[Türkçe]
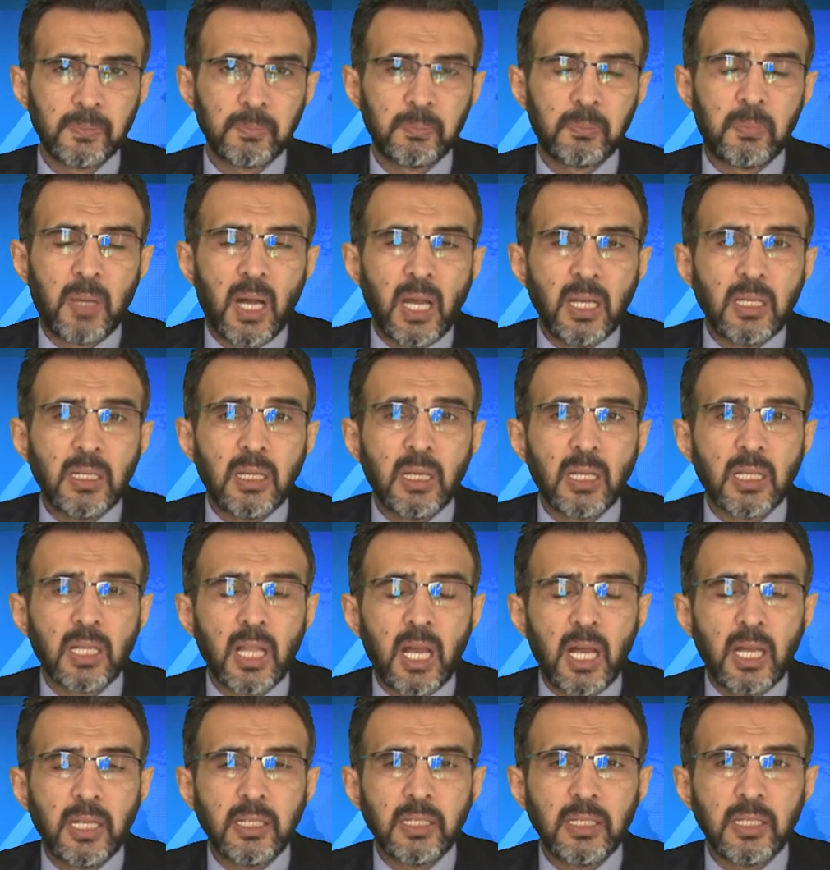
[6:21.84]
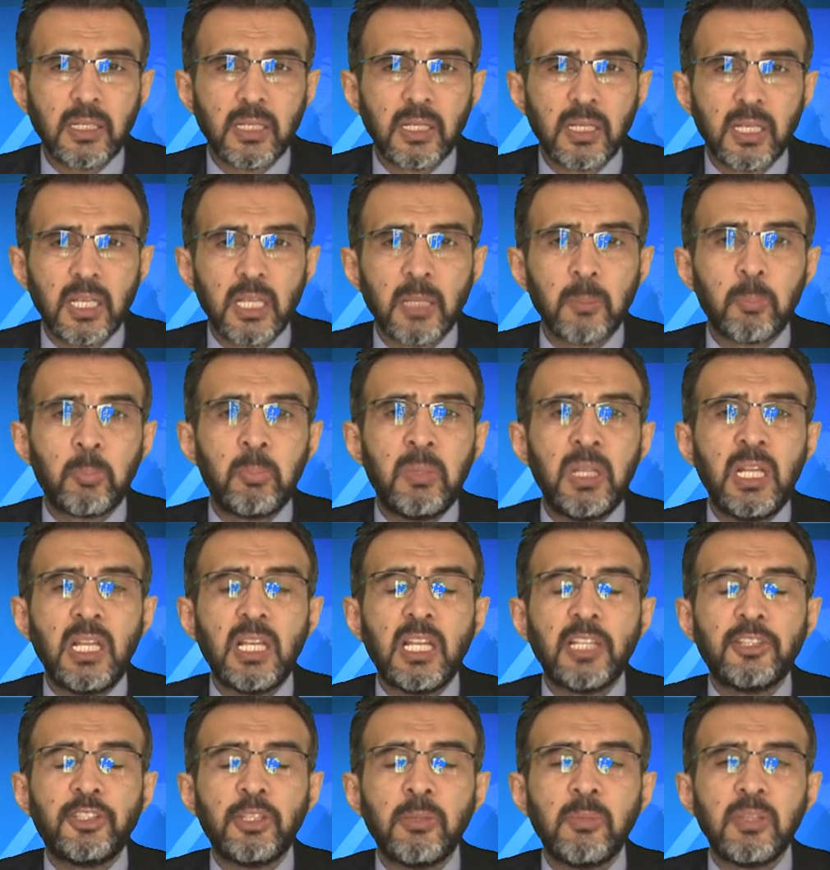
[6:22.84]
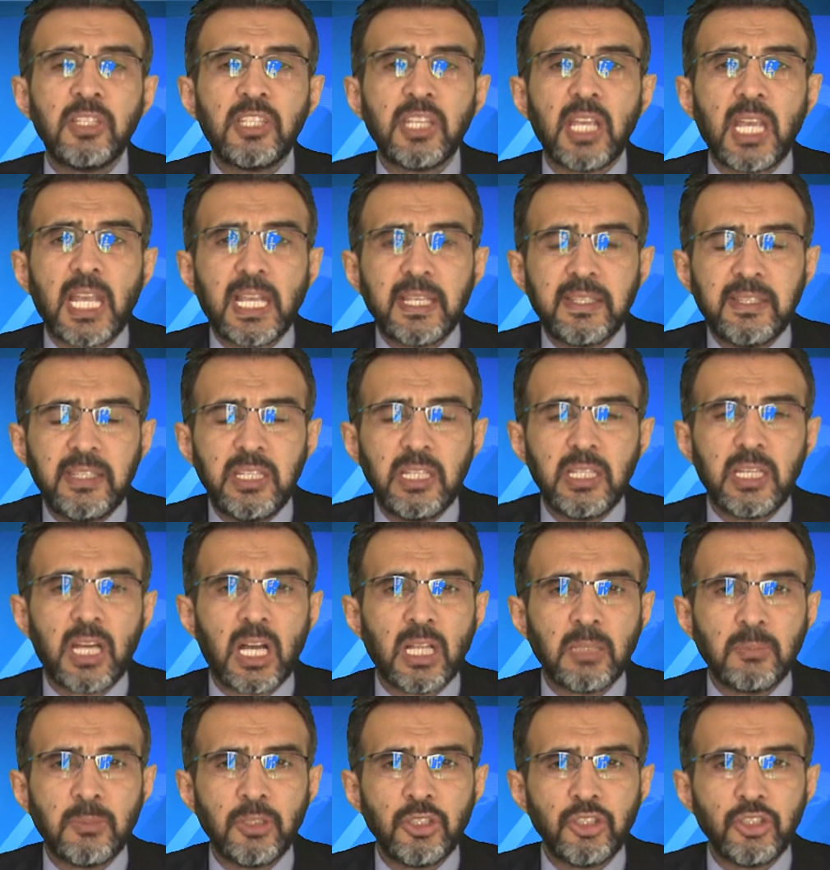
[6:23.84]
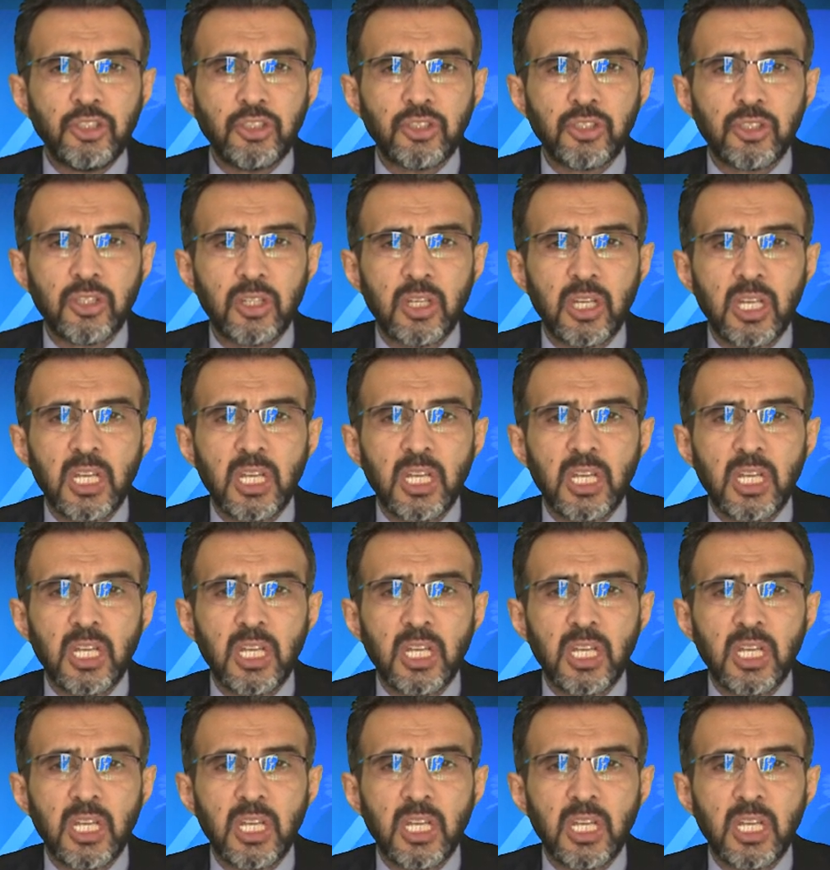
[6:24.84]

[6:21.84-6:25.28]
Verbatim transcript: Bankalar milletimizi esir almış.